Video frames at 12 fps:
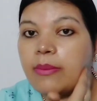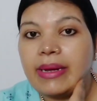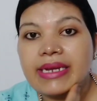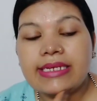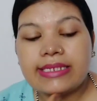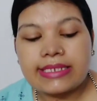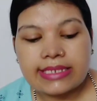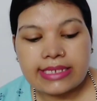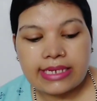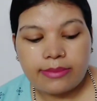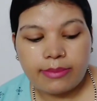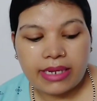हमारे
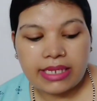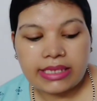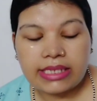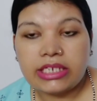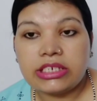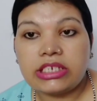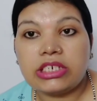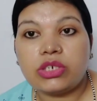स्किन में तीन